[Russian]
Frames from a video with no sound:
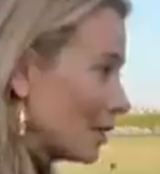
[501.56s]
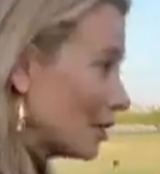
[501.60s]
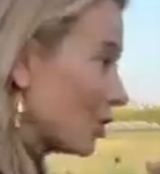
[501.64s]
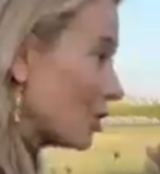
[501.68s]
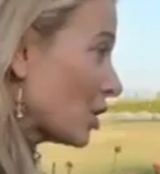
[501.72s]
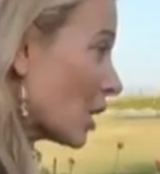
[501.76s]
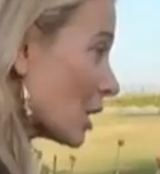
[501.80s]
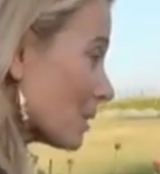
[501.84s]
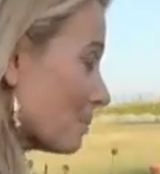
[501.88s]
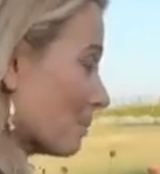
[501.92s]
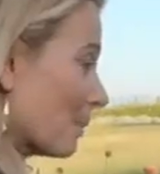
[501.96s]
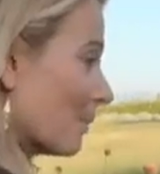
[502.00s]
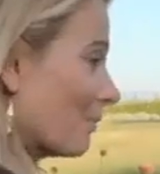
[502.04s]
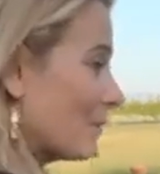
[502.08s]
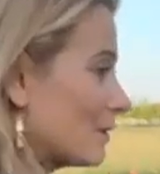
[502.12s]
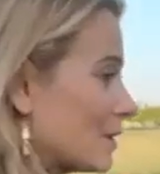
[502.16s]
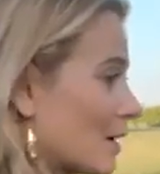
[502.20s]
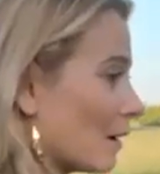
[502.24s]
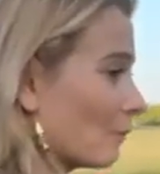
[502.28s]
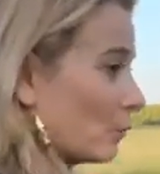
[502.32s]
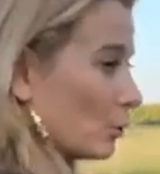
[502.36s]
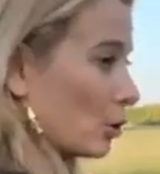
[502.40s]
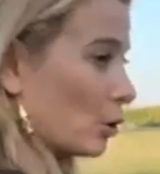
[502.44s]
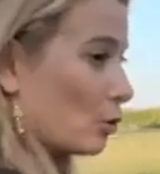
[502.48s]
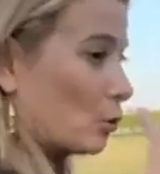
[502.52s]
Сейчас,
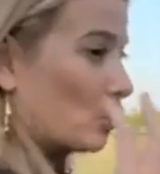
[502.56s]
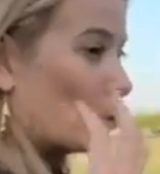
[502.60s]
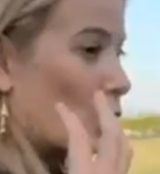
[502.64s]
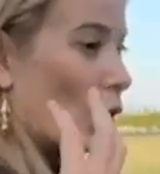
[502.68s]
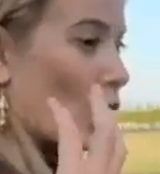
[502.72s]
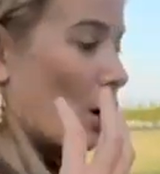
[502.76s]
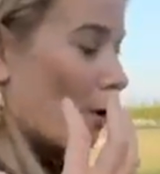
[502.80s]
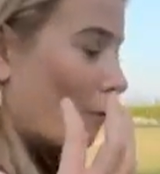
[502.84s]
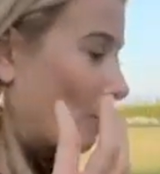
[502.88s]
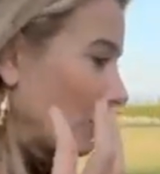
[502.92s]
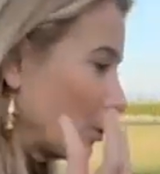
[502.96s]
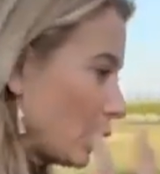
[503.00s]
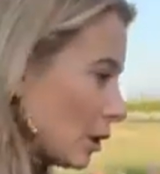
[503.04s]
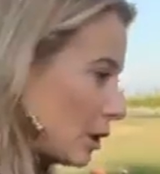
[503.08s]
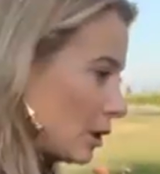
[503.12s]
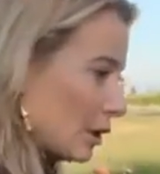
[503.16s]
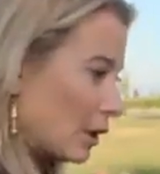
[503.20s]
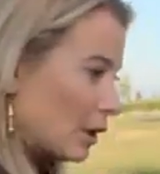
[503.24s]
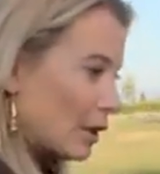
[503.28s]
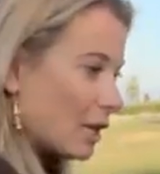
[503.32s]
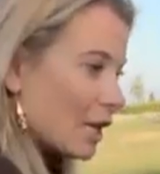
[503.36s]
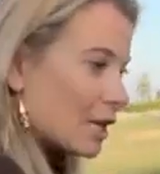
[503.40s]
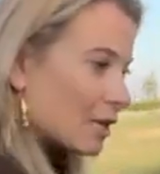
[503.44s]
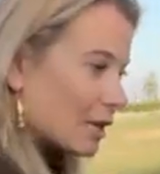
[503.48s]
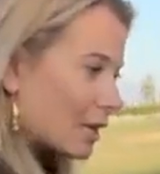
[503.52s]
проведя вот, эту, вот эти
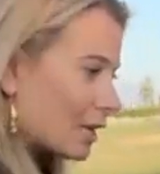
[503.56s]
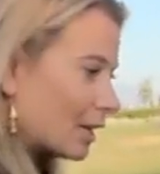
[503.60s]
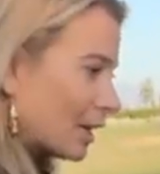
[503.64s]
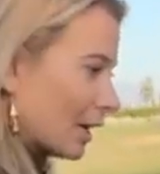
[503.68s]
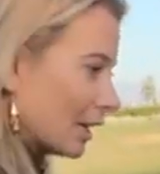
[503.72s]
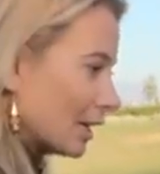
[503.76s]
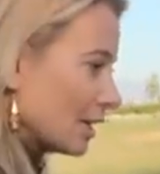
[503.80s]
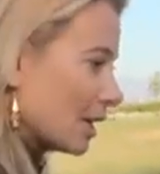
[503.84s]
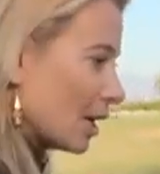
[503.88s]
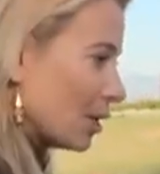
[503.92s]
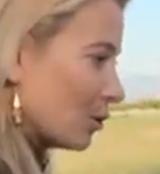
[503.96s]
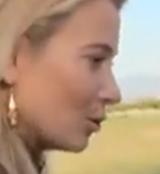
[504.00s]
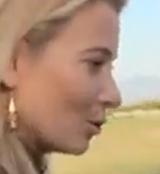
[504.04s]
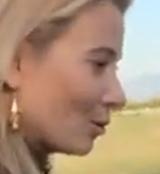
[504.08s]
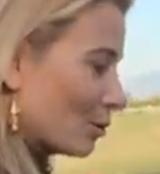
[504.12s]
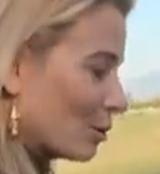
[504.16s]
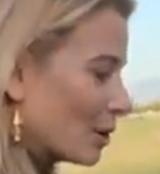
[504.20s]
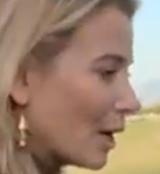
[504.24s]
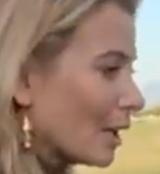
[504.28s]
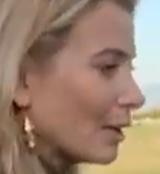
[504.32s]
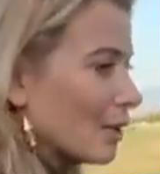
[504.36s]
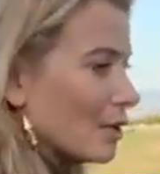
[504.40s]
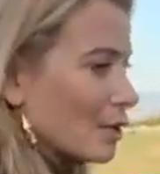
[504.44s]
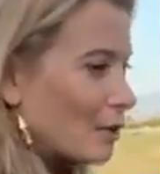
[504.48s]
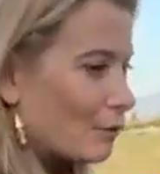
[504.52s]
несколько дней с
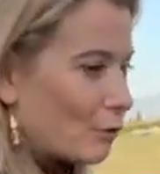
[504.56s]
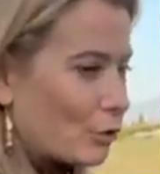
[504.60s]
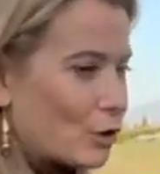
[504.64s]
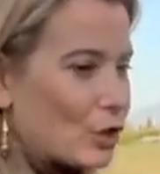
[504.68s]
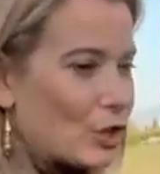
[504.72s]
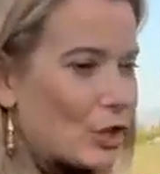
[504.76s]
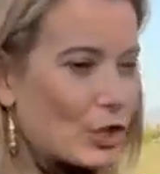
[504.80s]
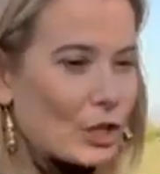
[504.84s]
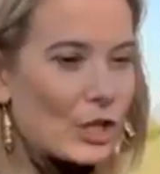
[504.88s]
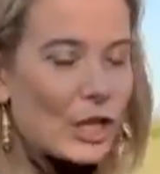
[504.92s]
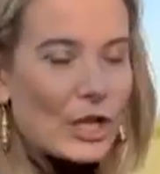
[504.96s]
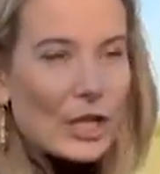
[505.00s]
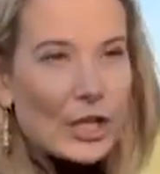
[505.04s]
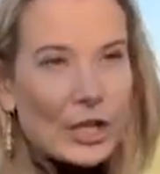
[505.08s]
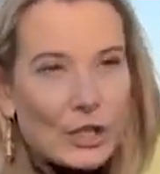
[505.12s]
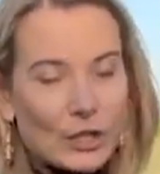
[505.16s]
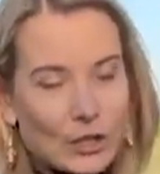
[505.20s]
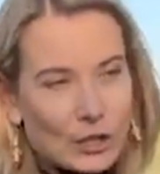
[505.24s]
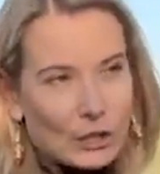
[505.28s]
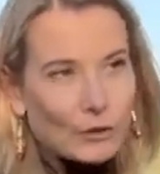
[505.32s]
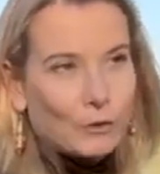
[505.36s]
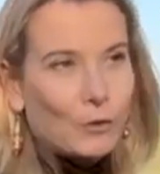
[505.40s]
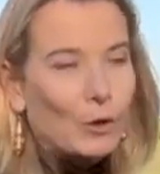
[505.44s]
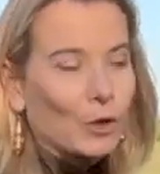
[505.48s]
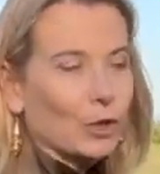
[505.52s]
сегодня 4,
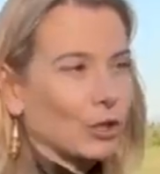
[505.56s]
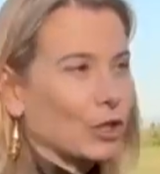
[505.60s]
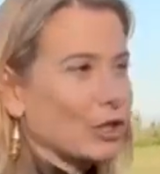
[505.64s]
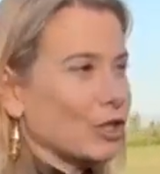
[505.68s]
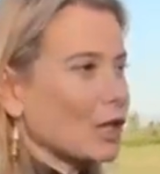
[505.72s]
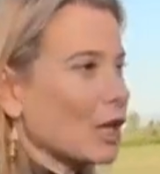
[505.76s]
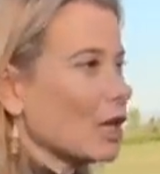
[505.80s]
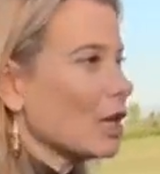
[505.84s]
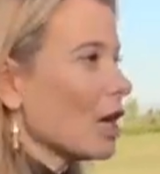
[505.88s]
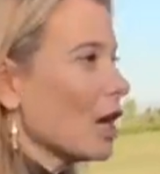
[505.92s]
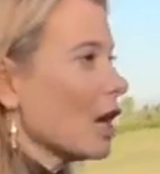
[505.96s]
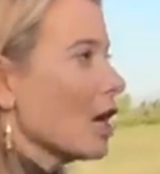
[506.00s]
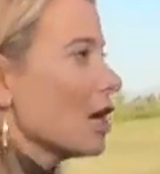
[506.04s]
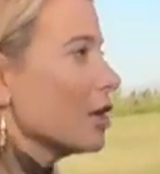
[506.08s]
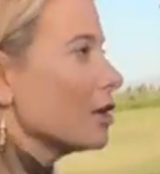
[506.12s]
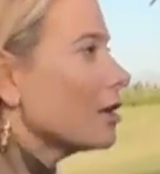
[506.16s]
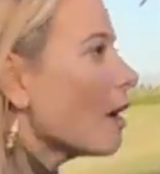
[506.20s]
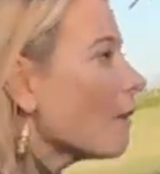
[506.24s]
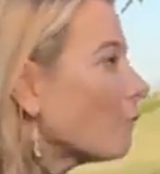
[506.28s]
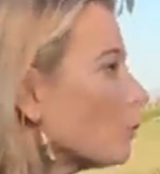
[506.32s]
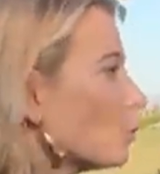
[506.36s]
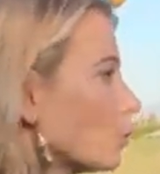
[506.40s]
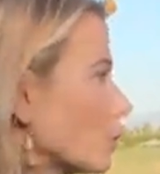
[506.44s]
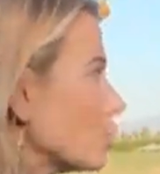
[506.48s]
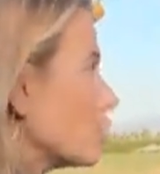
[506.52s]
четвертый день,
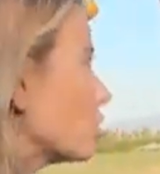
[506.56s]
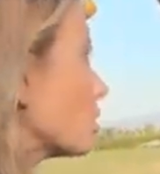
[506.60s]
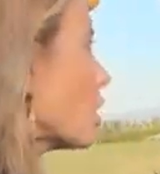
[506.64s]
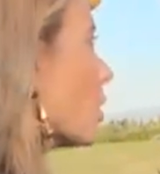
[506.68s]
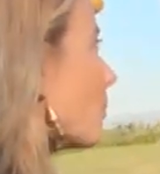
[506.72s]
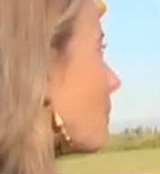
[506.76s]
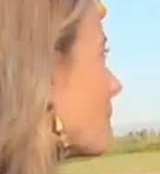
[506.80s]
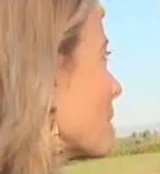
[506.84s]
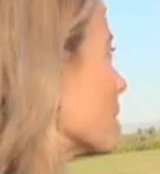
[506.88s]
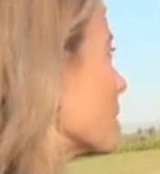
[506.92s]
я вдруг начинаю